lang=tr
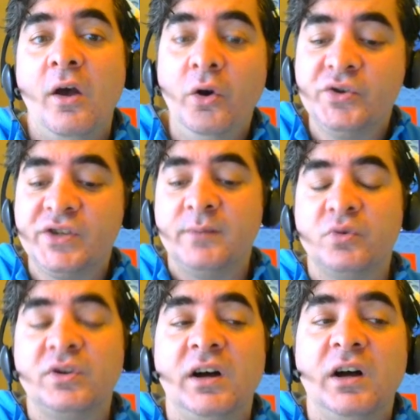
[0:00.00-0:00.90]
O yüzden
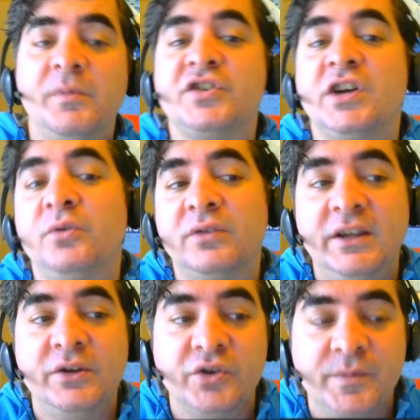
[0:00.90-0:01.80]
burada A5 A4
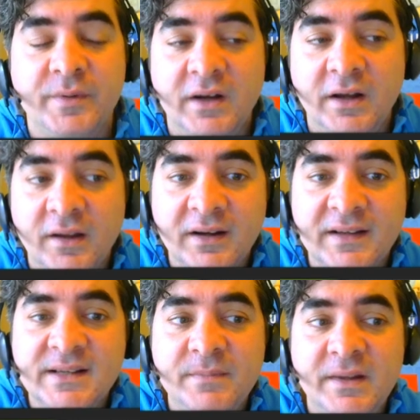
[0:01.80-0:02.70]
ile ilk önce bir alan
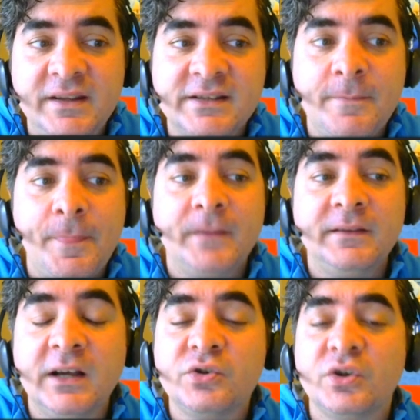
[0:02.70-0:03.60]
kazanmalıyız.
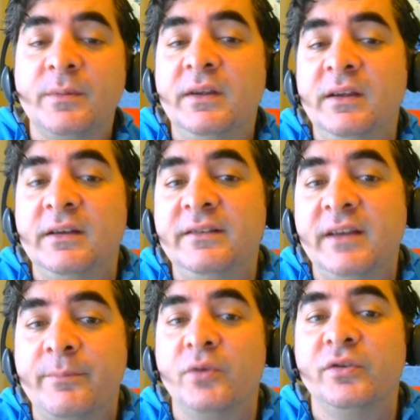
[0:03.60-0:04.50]
Daha sonra e,
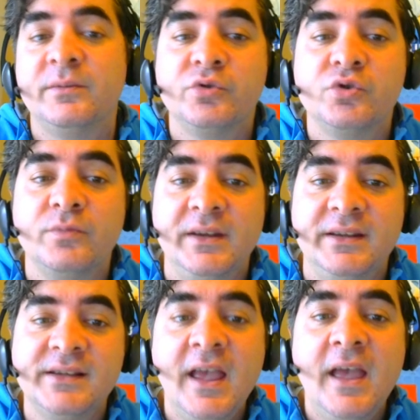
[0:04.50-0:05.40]
diğer piyonlarımızı sürmeliyiz.